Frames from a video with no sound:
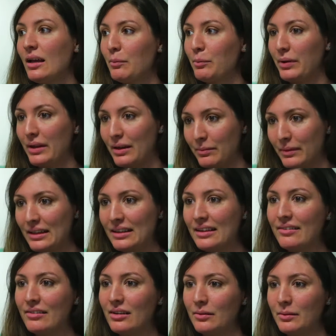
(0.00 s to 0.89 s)

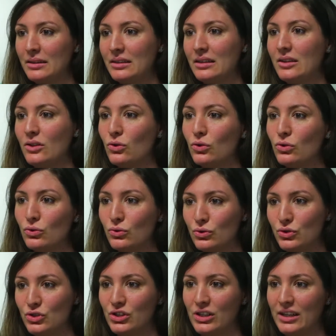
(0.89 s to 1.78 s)
permette veramente di
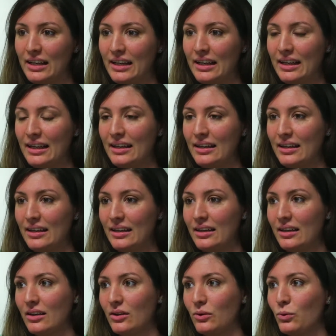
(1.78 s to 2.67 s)
conoscere
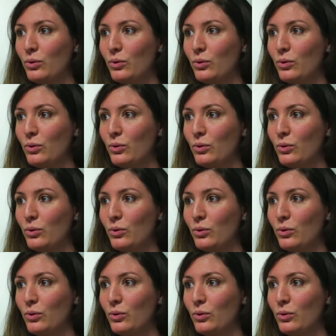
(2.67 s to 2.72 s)
eh,